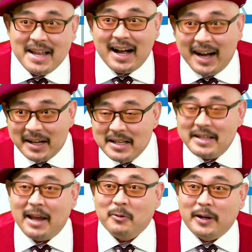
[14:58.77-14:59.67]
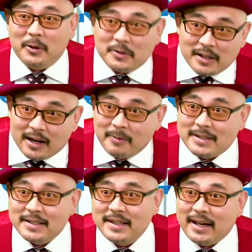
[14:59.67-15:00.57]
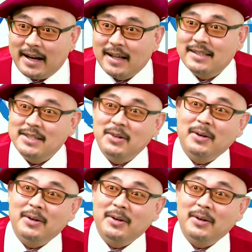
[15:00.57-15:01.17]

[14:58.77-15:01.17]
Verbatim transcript: あ、ね、これよく中野先生がやるやつでしょ、